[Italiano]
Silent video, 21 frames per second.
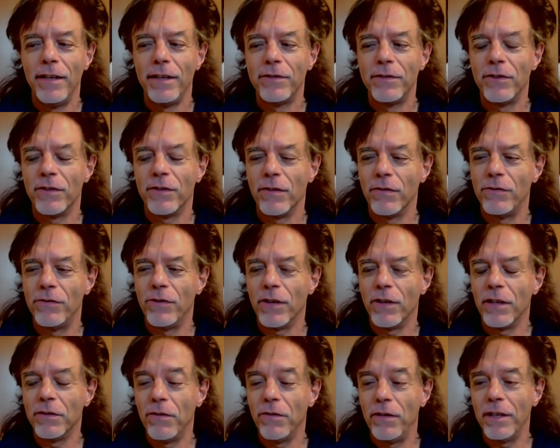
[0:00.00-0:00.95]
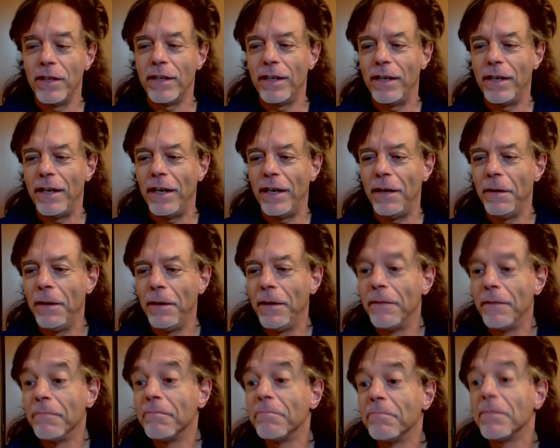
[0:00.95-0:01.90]
ci sono giocatori che
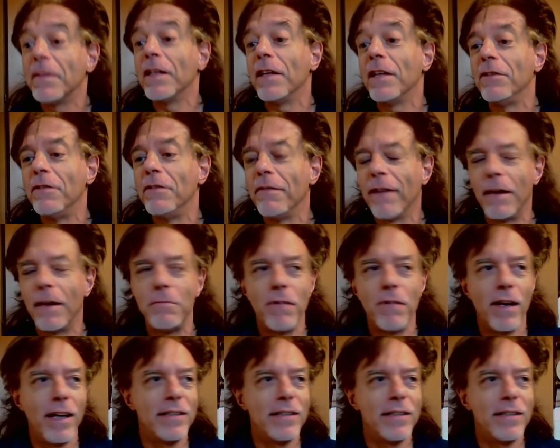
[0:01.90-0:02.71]
dovrebbero